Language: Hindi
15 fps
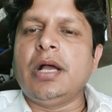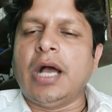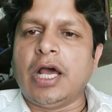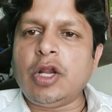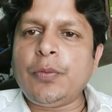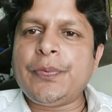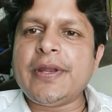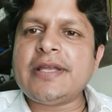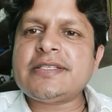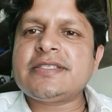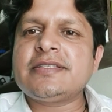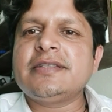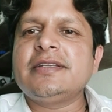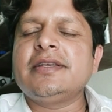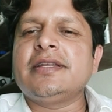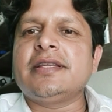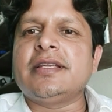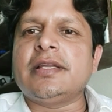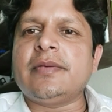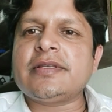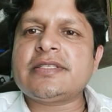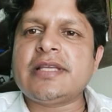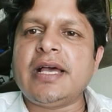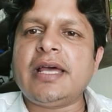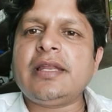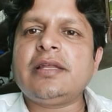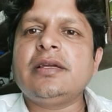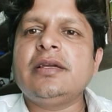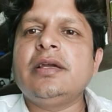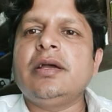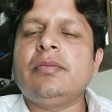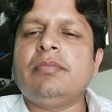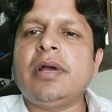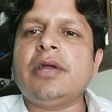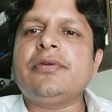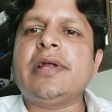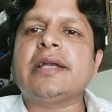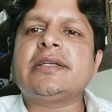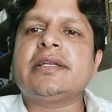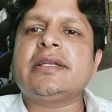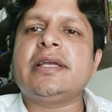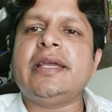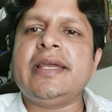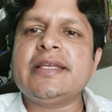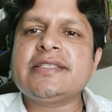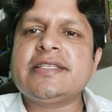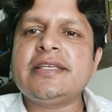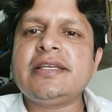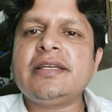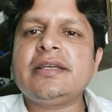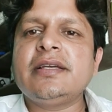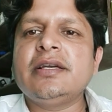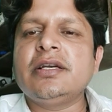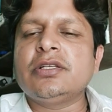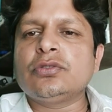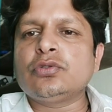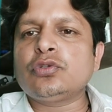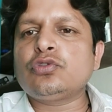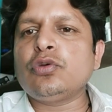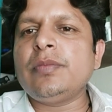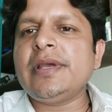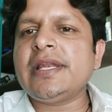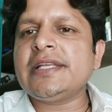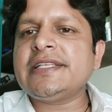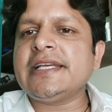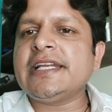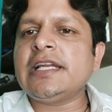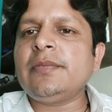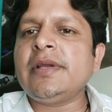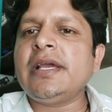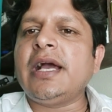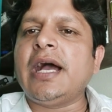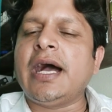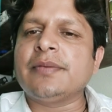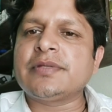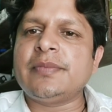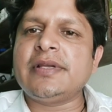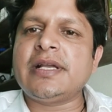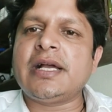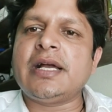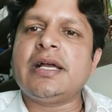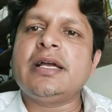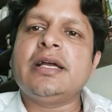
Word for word: हेलो फ्रेंड्स नमस्कार मैं हूं डॉक्टर ए एन सिंह दोस्तों मेरे चैनल में आप सभी का